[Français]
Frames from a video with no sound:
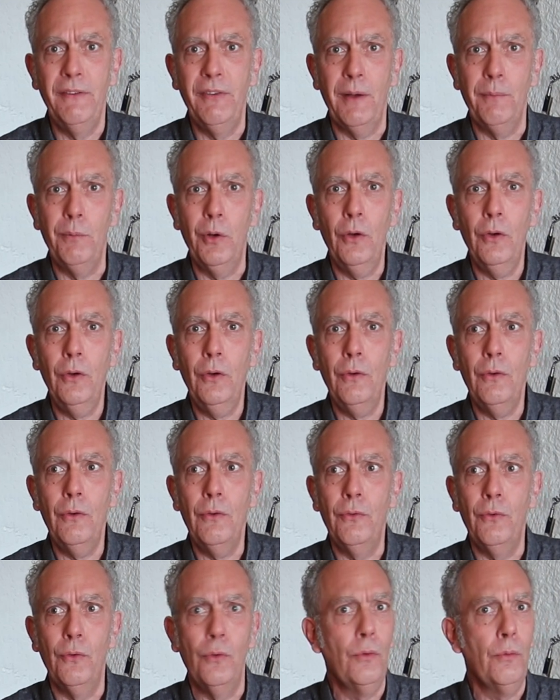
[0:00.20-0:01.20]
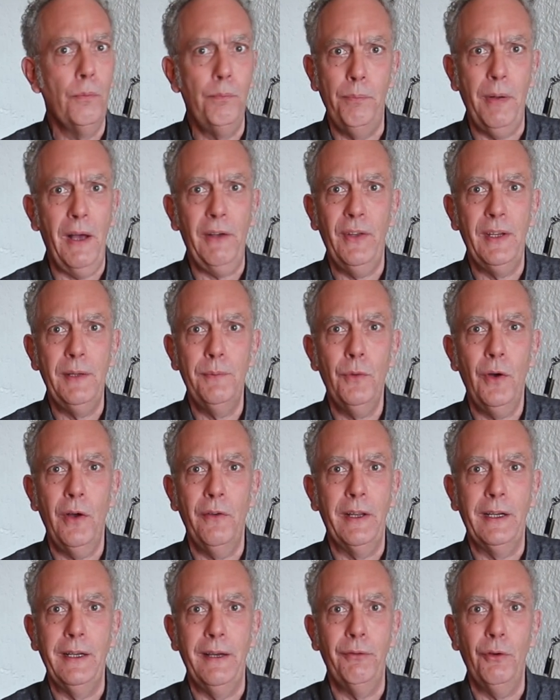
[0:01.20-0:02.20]
les vins blancs vont
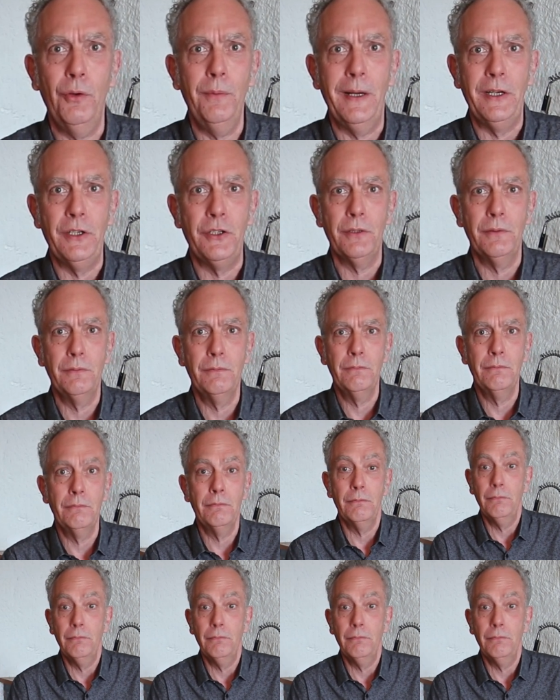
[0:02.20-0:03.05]
parfaitement avec les fromages.